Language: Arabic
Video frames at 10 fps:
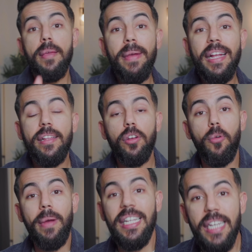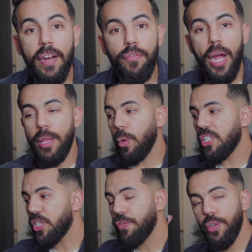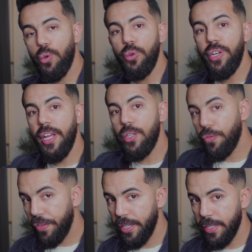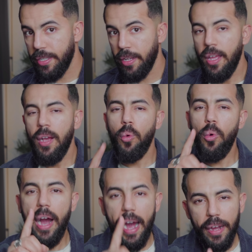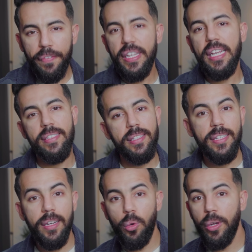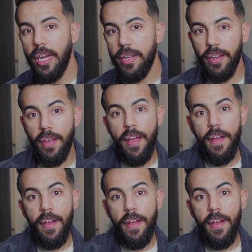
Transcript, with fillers: كما قلت لكم حتى انا في واحد الوقت كنت في الكوليج وفي الليسي وعارف الاحساس ديالك خويا انيق